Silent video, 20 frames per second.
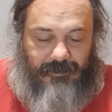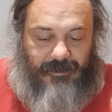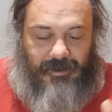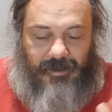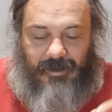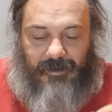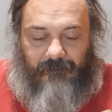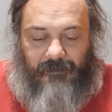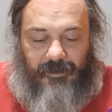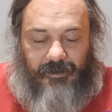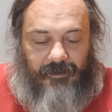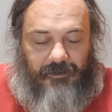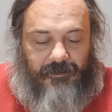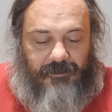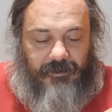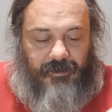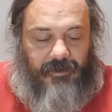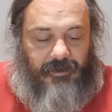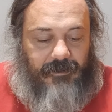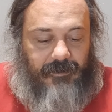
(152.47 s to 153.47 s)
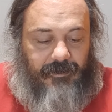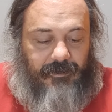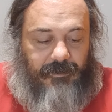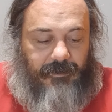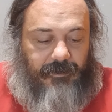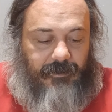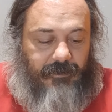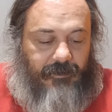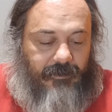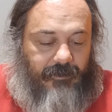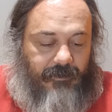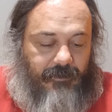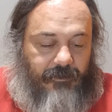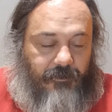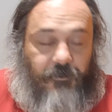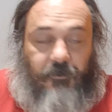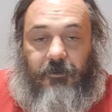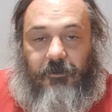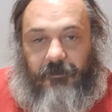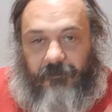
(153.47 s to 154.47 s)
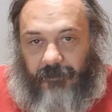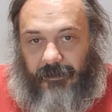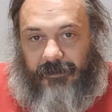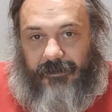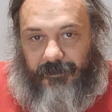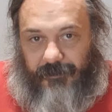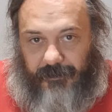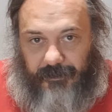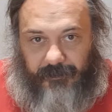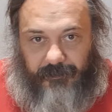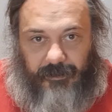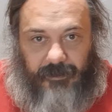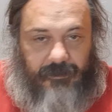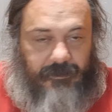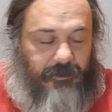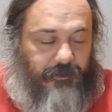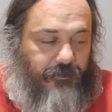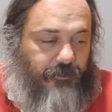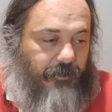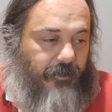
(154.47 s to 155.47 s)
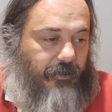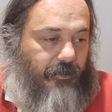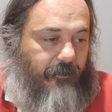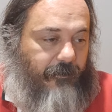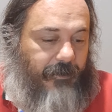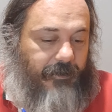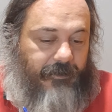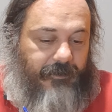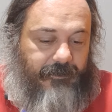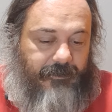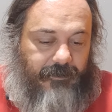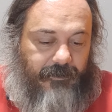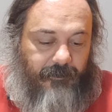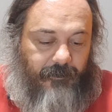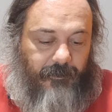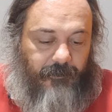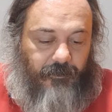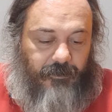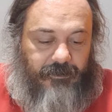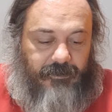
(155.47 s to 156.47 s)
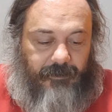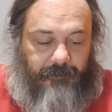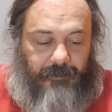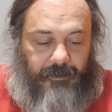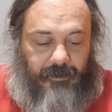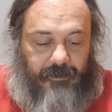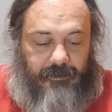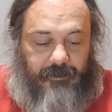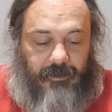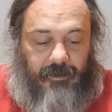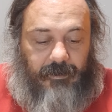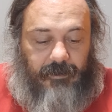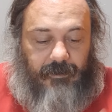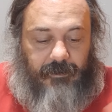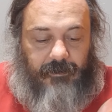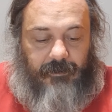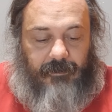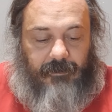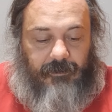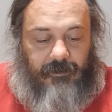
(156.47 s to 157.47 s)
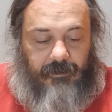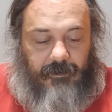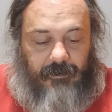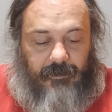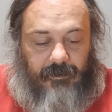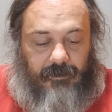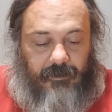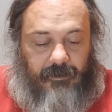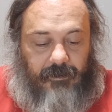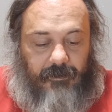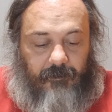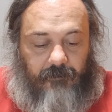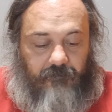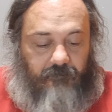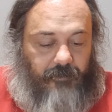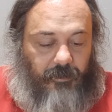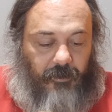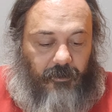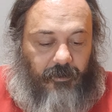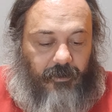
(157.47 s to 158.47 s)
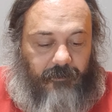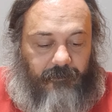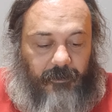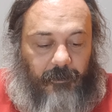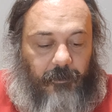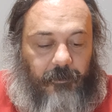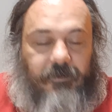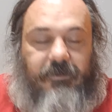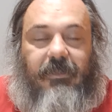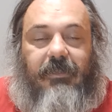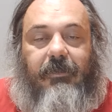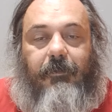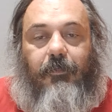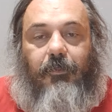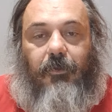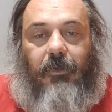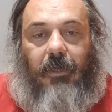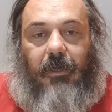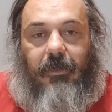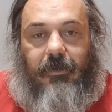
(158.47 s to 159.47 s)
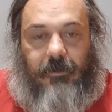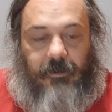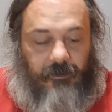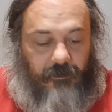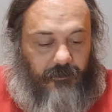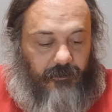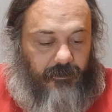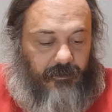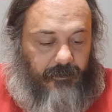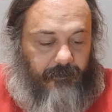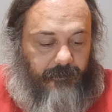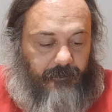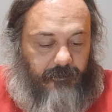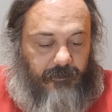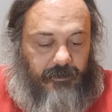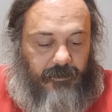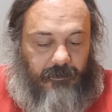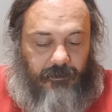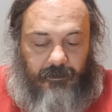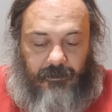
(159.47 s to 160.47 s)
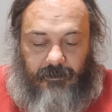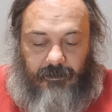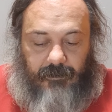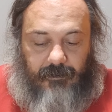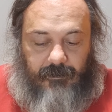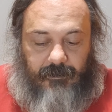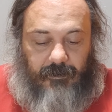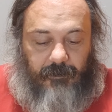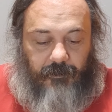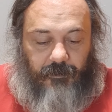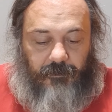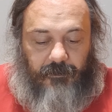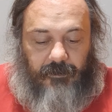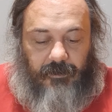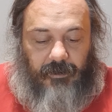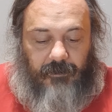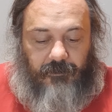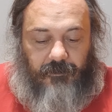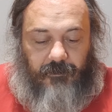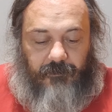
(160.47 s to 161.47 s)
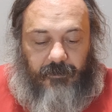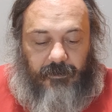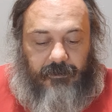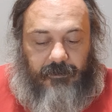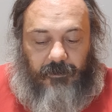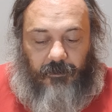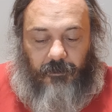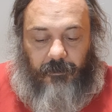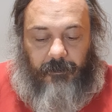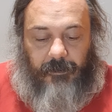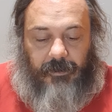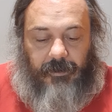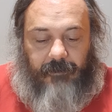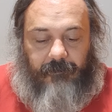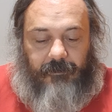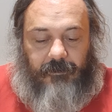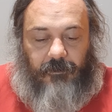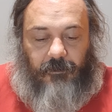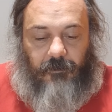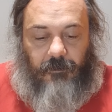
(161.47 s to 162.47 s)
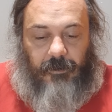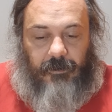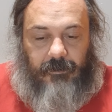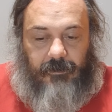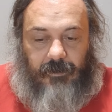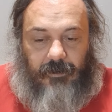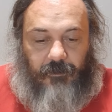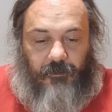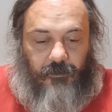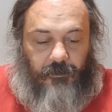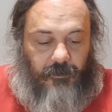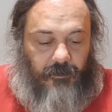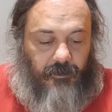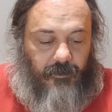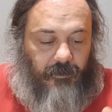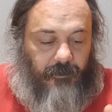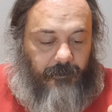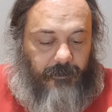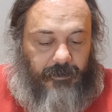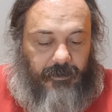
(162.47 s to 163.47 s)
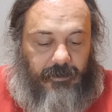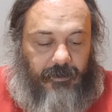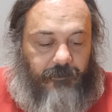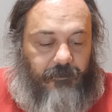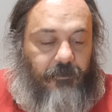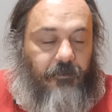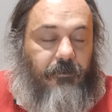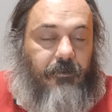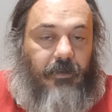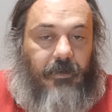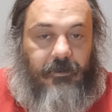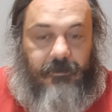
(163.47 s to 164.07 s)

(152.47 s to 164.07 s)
a vincere, soddisfazione di Francesco che è romanista, come voi sapete, però eravamo stati più larghi noi nel, nel, nel punteggio, infatti lui parlava di un 4-1, io parlavo di un